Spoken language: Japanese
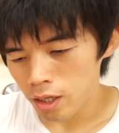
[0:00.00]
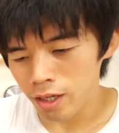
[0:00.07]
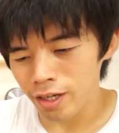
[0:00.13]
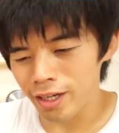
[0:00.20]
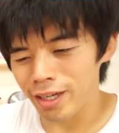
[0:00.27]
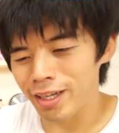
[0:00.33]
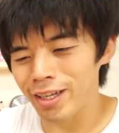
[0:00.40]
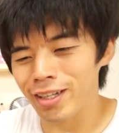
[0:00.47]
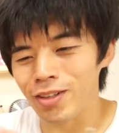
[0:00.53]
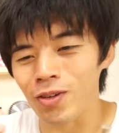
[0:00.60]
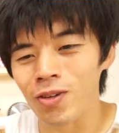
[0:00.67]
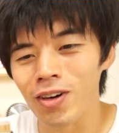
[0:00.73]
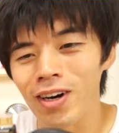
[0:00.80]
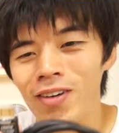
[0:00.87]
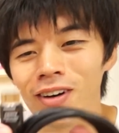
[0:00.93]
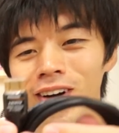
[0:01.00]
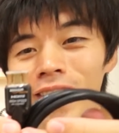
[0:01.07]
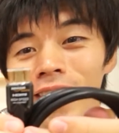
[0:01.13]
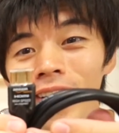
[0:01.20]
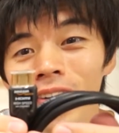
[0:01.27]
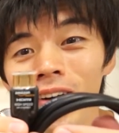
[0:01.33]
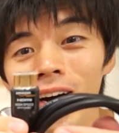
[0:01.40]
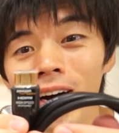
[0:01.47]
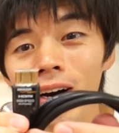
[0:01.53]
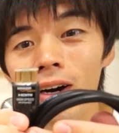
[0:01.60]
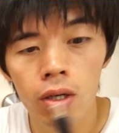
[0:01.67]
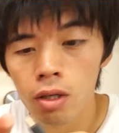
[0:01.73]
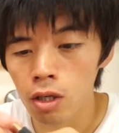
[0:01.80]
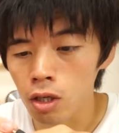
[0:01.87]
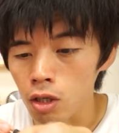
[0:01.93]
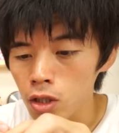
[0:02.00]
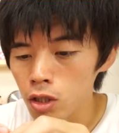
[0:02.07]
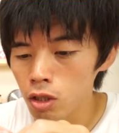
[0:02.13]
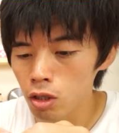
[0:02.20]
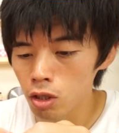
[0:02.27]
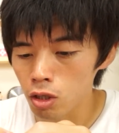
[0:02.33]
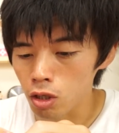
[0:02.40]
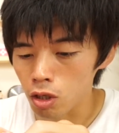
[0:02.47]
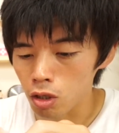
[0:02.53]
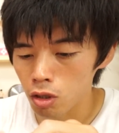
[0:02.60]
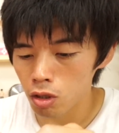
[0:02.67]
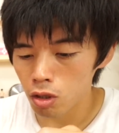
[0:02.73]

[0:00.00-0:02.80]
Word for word: えーと、ほらほらほらほら。なんか汚ねえな。